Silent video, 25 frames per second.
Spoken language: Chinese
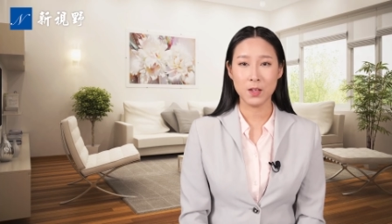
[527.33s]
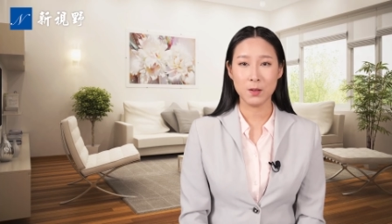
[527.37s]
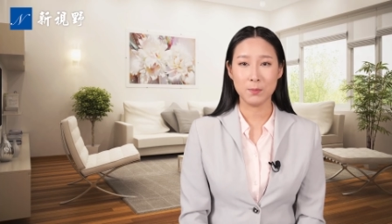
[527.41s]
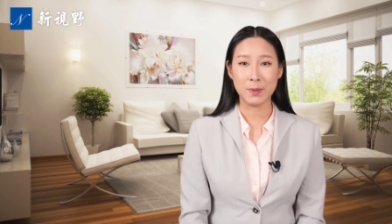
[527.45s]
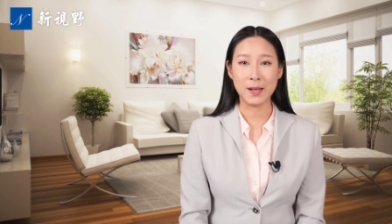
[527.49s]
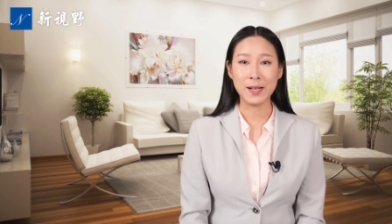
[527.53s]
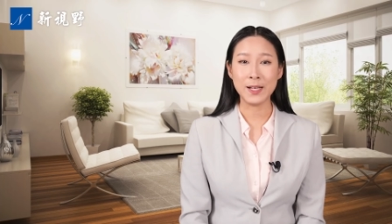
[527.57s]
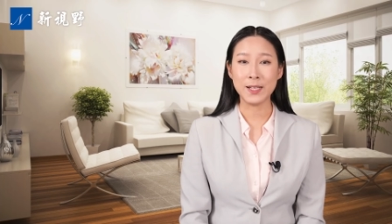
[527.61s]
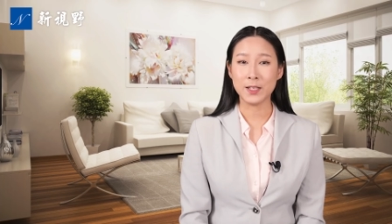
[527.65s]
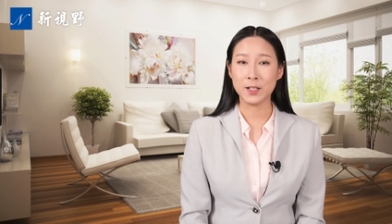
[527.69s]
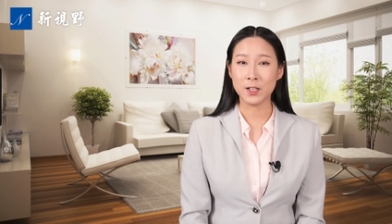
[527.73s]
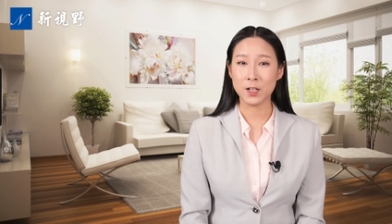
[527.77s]

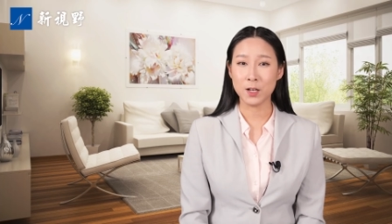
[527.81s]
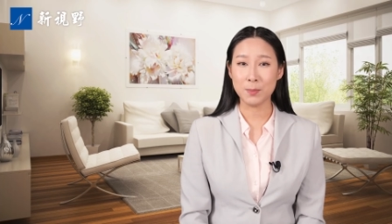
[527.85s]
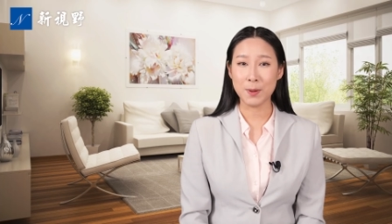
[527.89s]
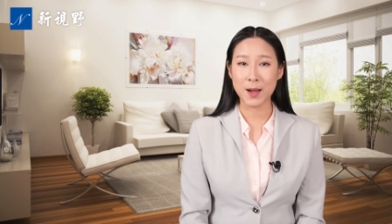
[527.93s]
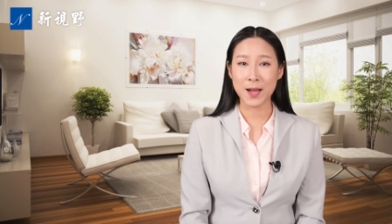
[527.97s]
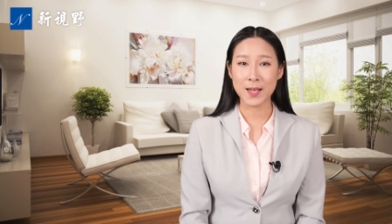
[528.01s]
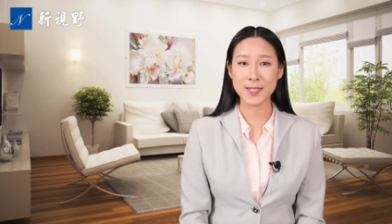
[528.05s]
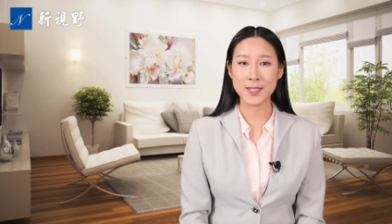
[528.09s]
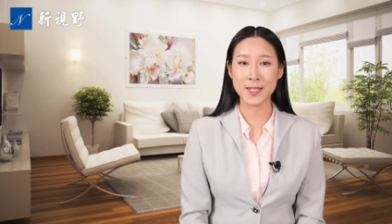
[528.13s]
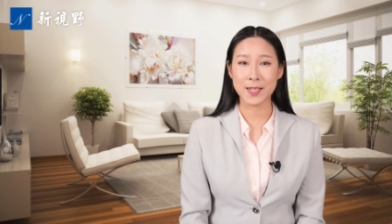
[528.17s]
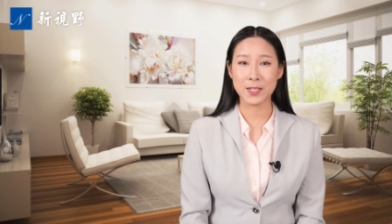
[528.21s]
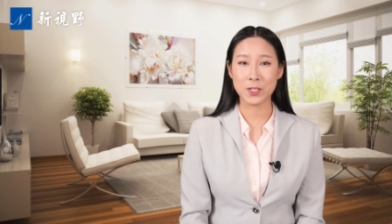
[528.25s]
马里科
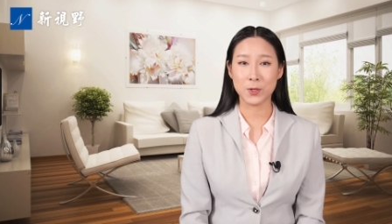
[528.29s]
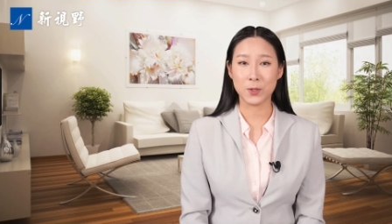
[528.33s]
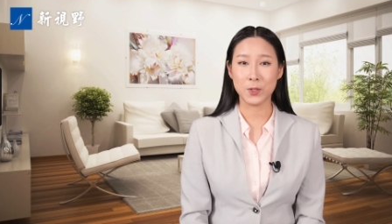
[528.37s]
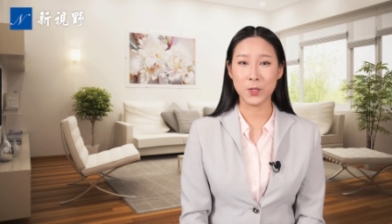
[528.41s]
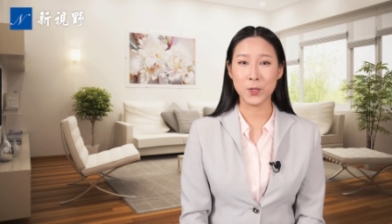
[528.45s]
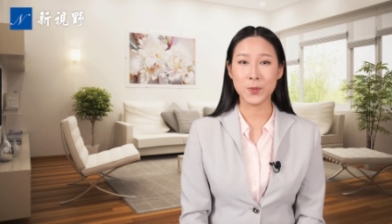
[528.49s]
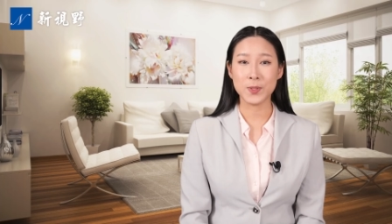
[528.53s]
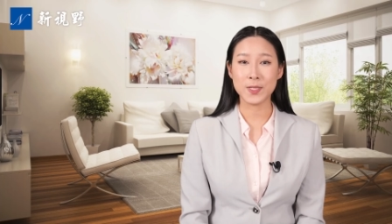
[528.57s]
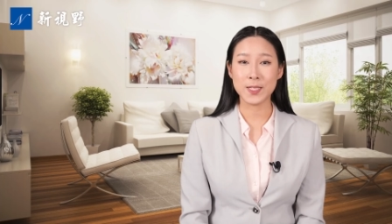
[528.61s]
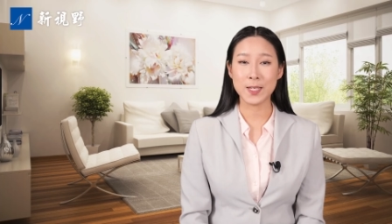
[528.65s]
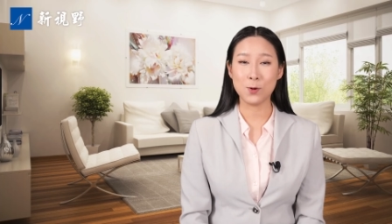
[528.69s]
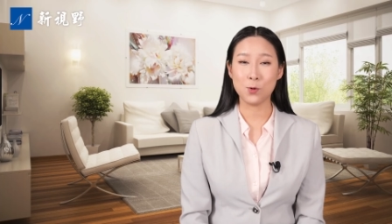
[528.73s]
帕县有
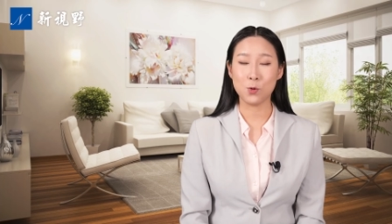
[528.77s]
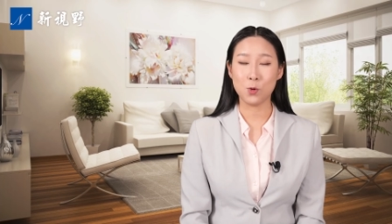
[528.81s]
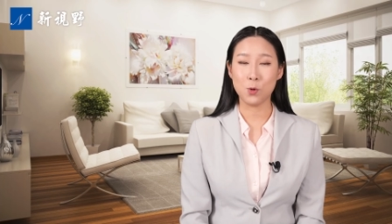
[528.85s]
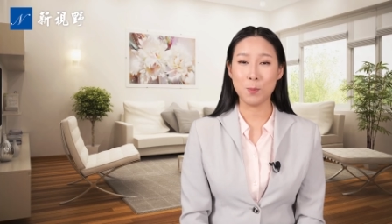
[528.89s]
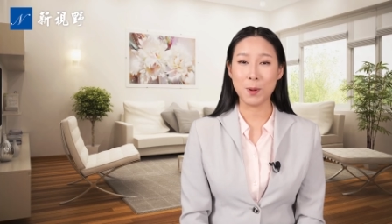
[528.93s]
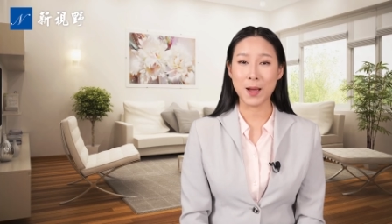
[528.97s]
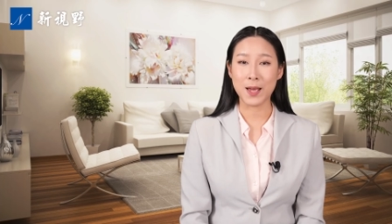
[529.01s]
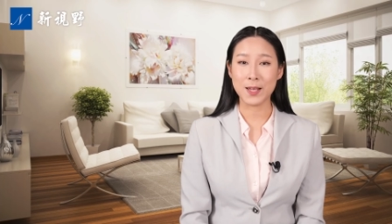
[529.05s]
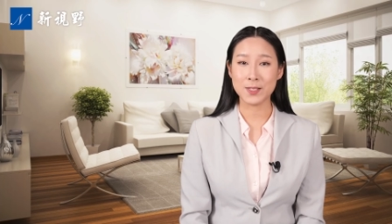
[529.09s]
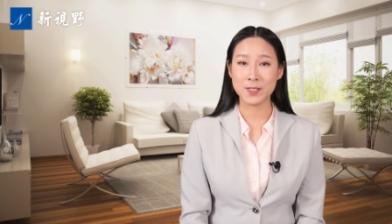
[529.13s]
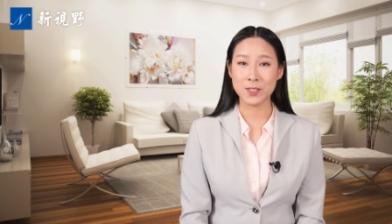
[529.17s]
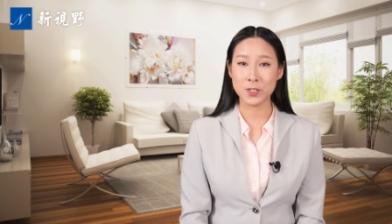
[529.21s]
六千五
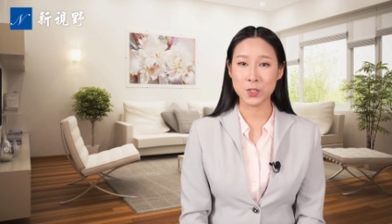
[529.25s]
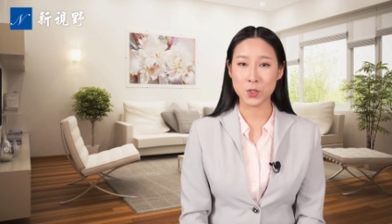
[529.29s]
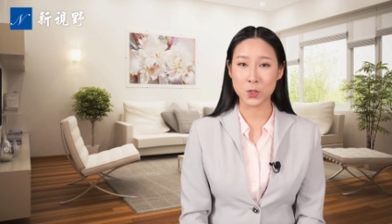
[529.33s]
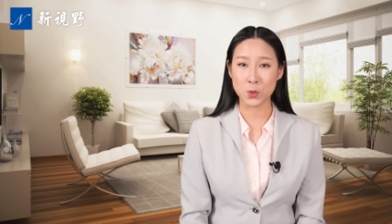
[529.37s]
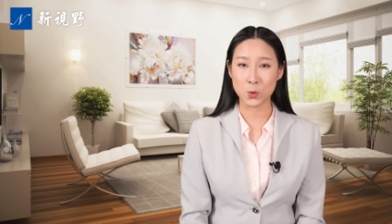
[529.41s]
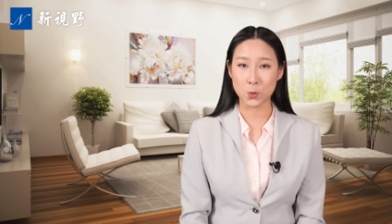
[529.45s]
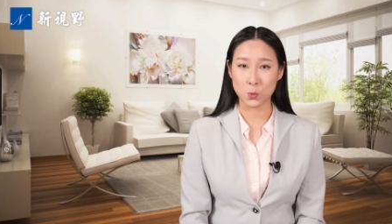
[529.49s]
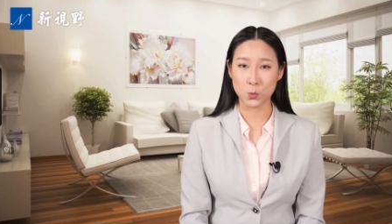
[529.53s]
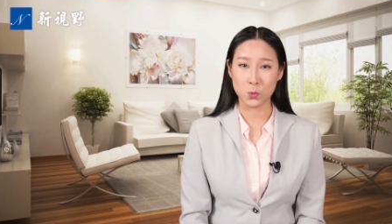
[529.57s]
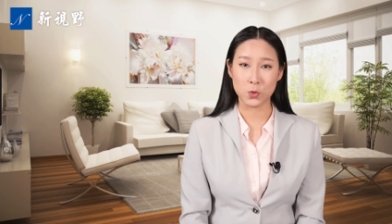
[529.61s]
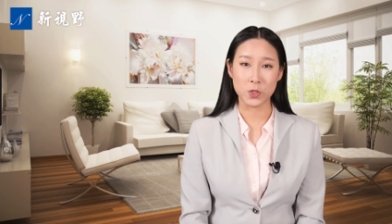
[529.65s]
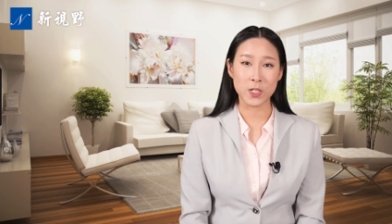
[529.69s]
百四十
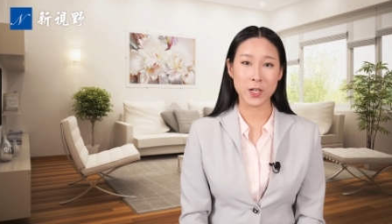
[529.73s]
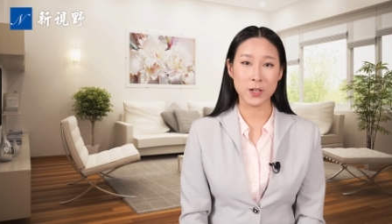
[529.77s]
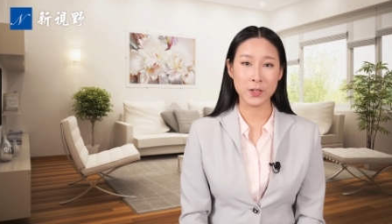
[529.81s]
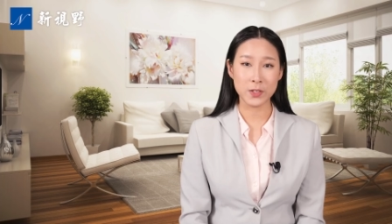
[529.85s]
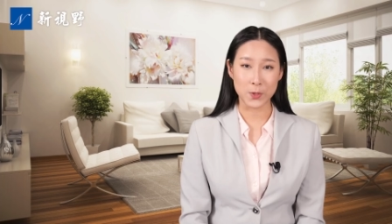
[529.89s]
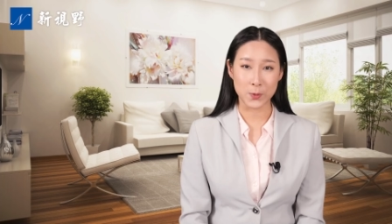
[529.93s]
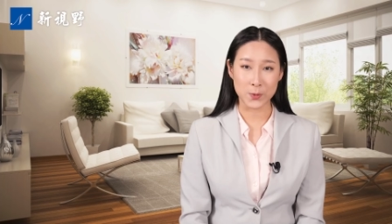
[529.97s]
五张